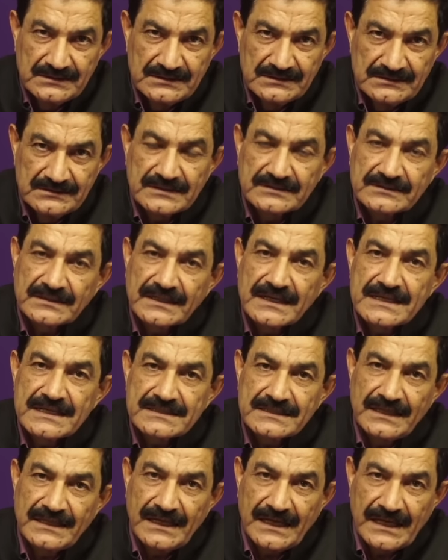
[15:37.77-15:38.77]
जिस तरह
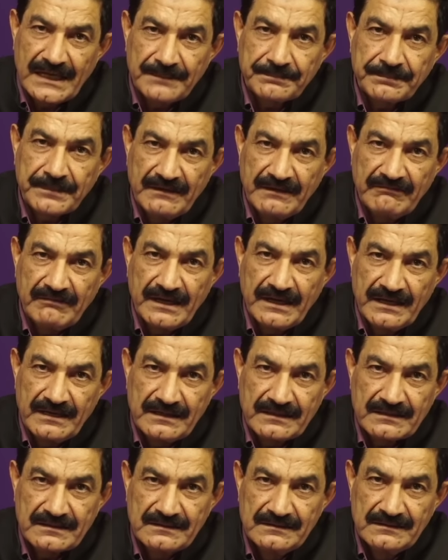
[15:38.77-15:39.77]
से आपके
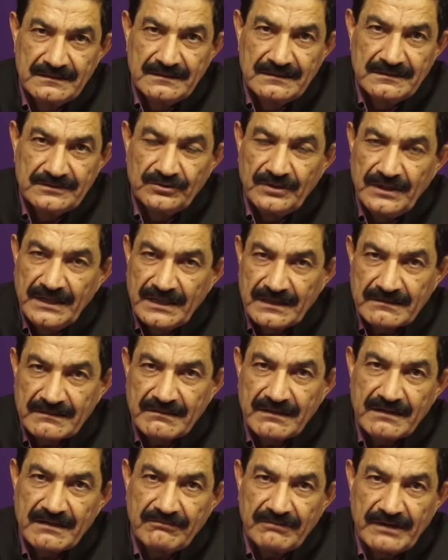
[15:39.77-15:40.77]
वायर जो
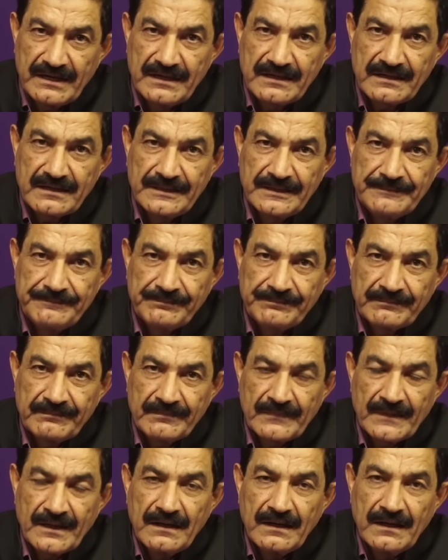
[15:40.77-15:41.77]
इलेक्ट्रिक वायर हैं
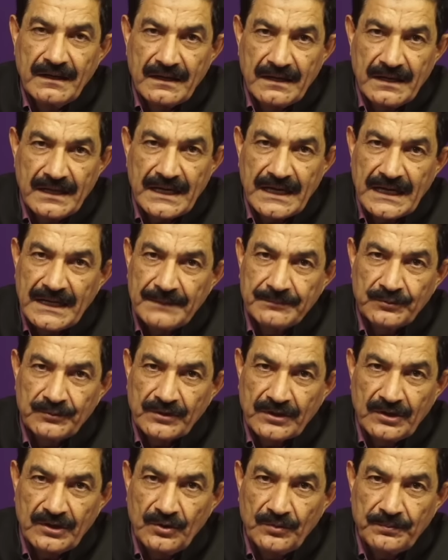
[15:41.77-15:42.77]
अगर आप
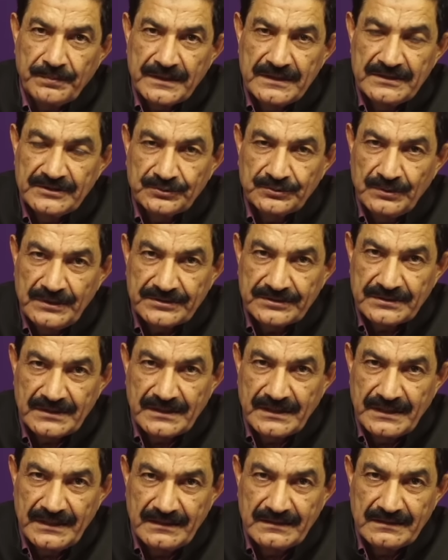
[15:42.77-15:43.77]
उनके ऊपर इंसुलेशन
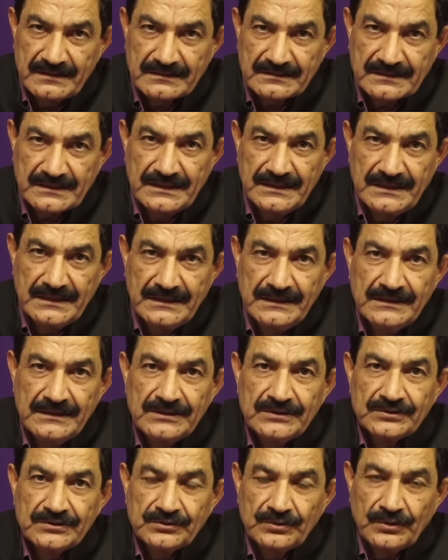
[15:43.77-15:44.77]
नहीं करते हैं
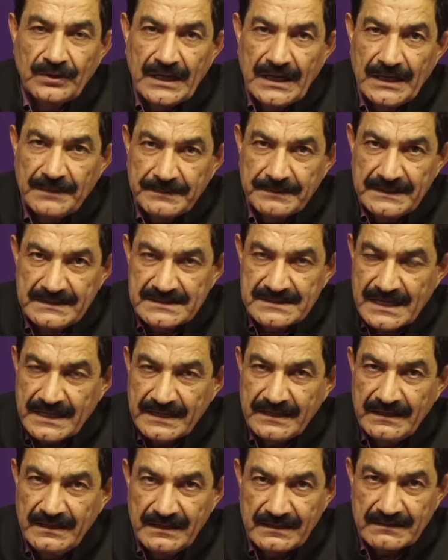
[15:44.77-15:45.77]
तो आपकी सारी
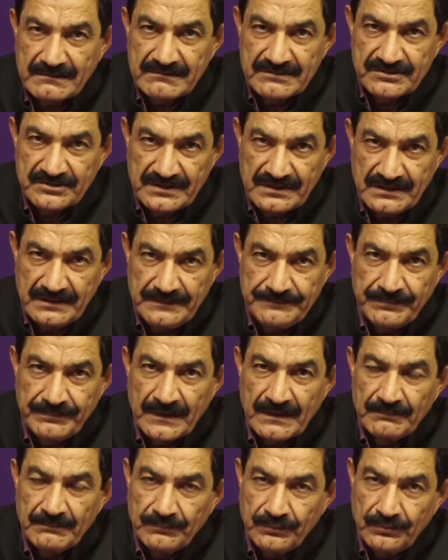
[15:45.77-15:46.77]
इलेक्ट्रिसिटी
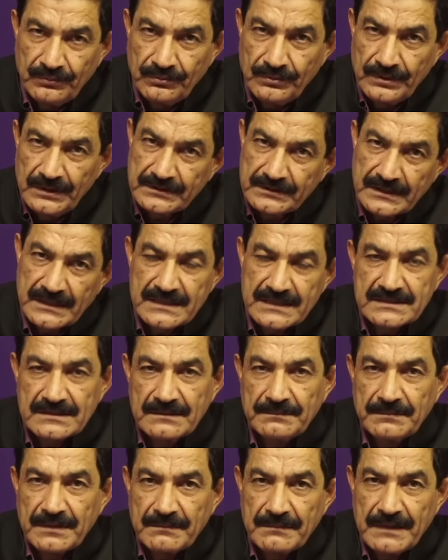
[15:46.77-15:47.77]
पूरी तरह से
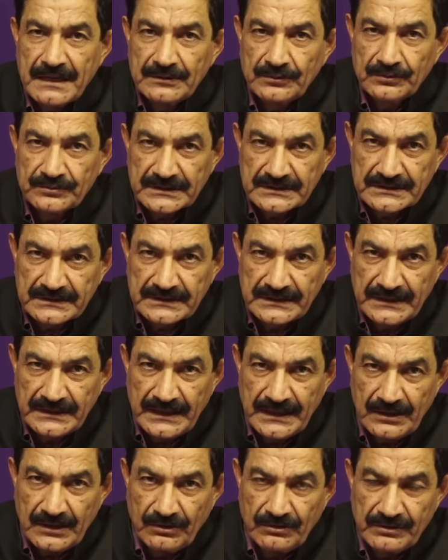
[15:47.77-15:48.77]
बर्बाद हो सकती
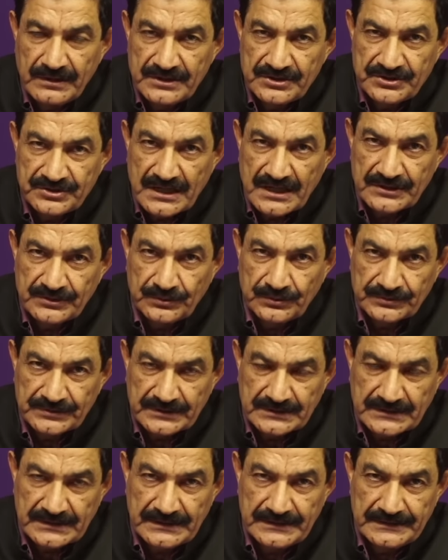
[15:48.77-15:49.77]
है और डिस्चार्ज हो
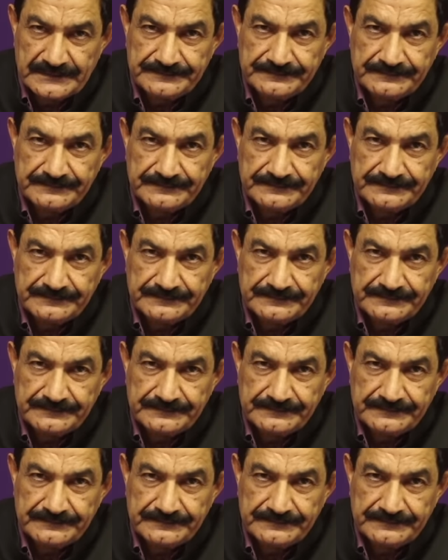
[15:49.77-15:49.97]
सकती है